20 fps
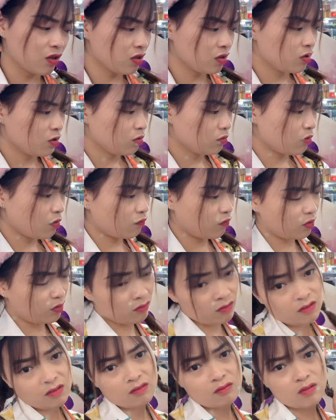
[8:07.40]
đi tại vì
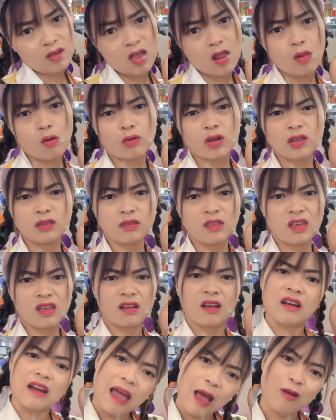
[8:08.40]
Hello Kitty
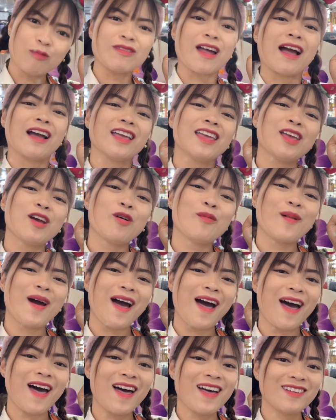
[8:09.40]
cái nào cũng đáng yêu
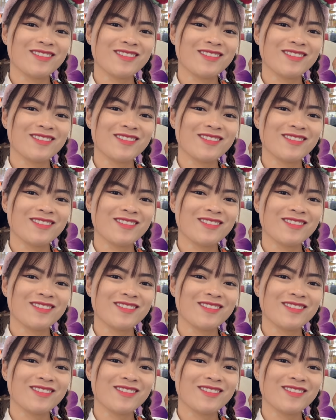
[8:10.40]
mà